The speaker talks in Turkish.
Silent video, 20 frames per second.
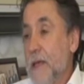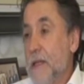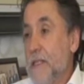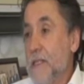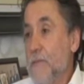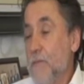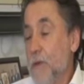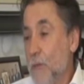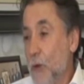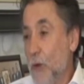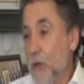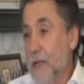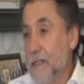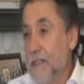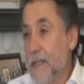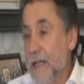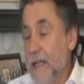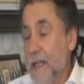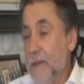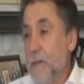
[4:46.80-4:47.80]
Şimdi
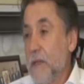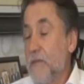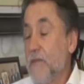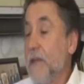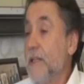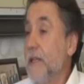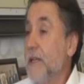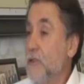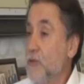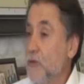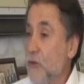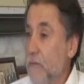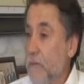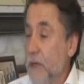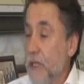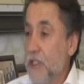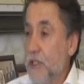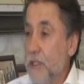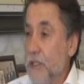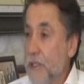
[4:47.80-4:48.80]
bölgesel bir federasyonun
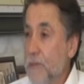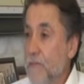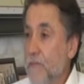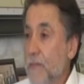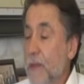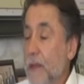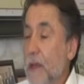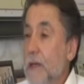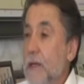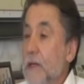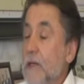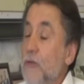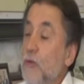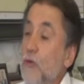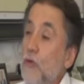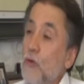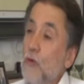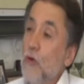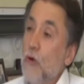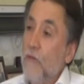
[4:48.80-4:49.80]
başkanıyım.
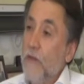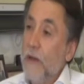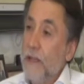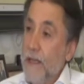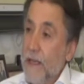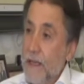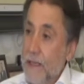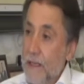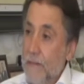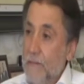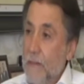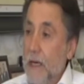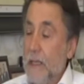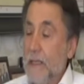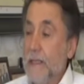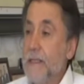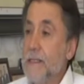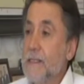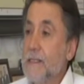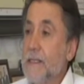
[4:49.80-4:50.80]
Türk Konfede
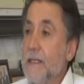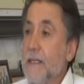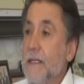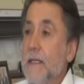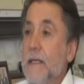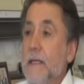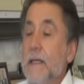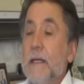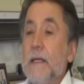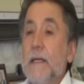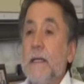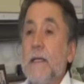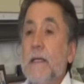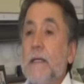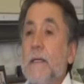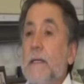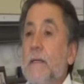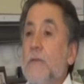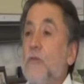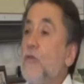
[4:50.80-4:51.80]
bağlıyız.
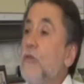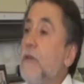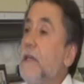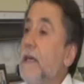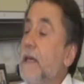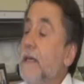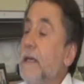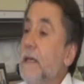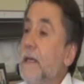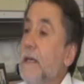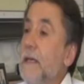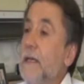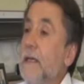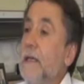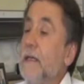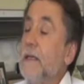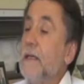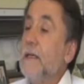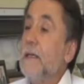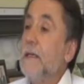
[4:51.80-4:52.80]
E, Türkiye
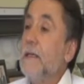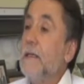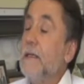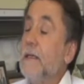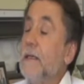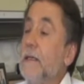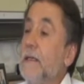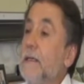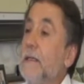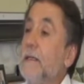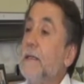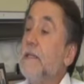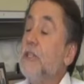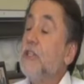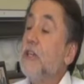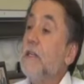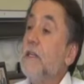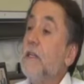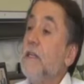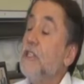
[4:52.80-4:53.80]
e,
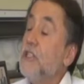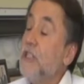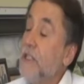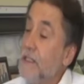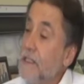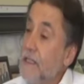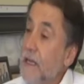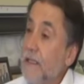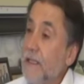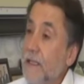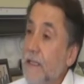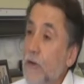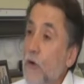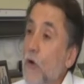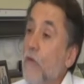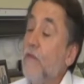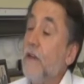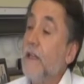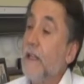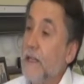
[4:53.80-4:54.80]
İş, İş İnsanları
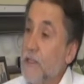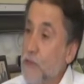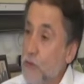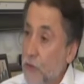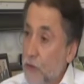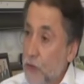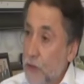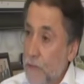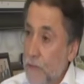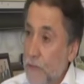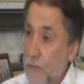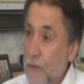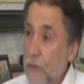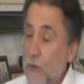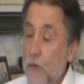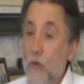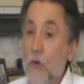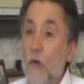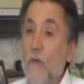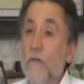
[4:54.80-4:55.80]
Konfederasyonu
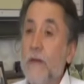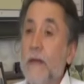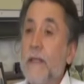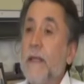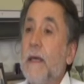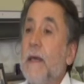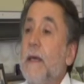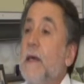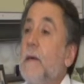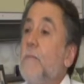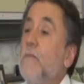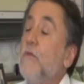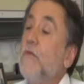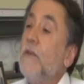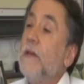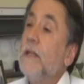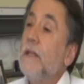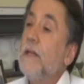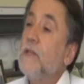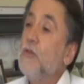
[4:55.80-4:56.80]
Türk Konfet. Bu
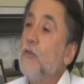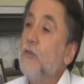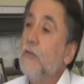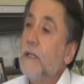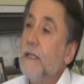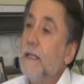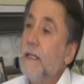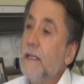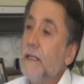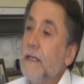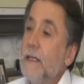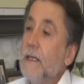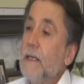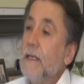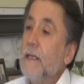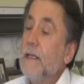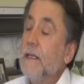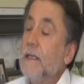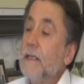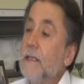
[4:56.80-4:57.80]
federasyonda da
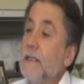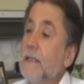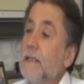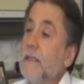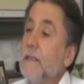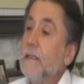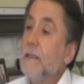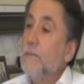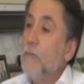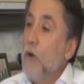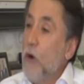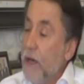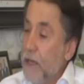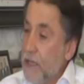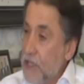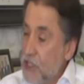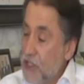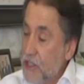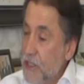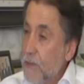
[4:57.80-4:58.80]
e, e, bu
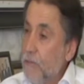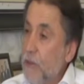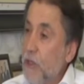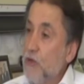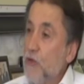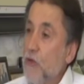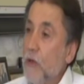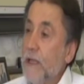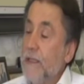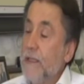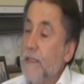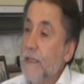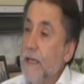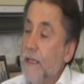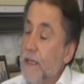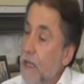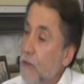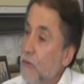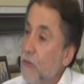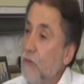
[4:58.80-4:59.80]
ay içinde yapılacak olan
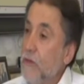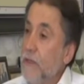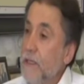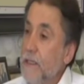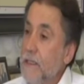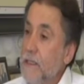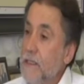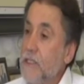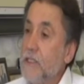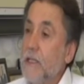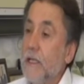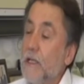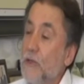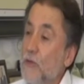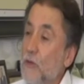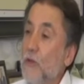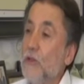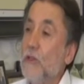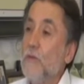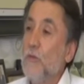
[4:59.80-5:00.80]
genel kurulda
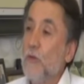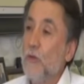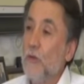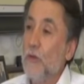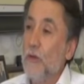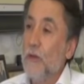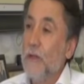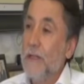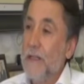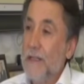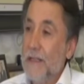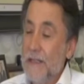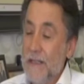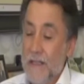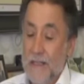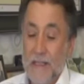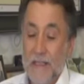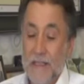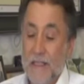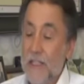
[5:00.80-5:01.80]
inşallah yönetim
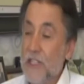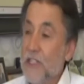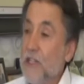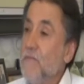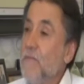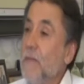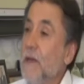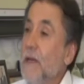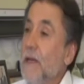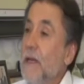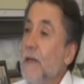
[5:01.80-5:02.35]
kuruluna seçileceğim.